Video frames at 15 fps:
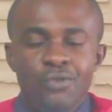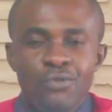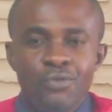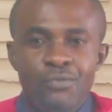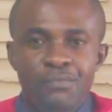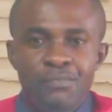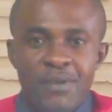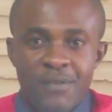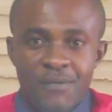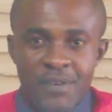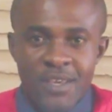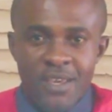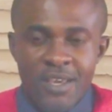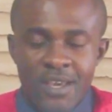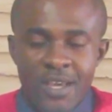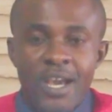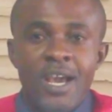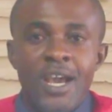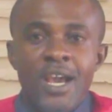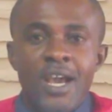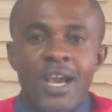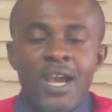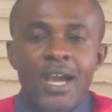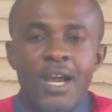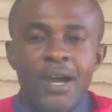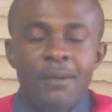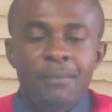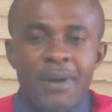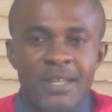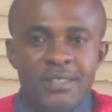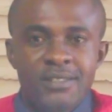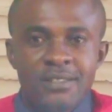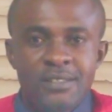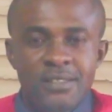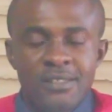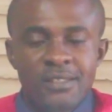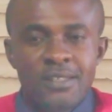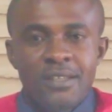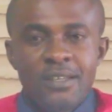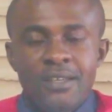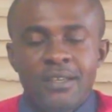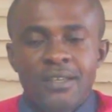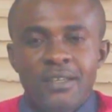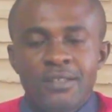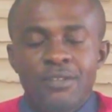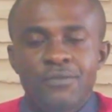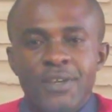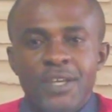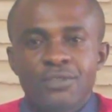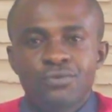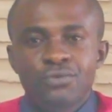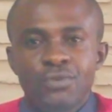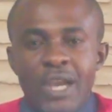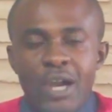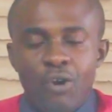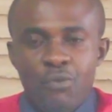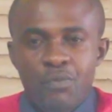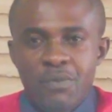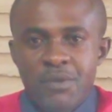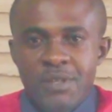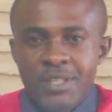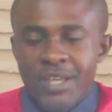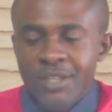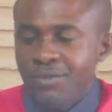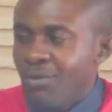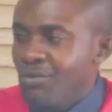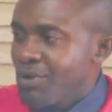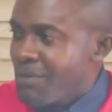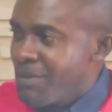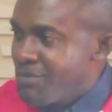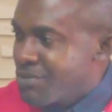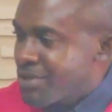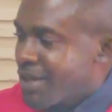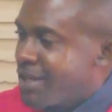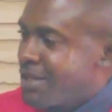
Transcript: le PVR, Parti des vertus républicaines. Honorable Moussa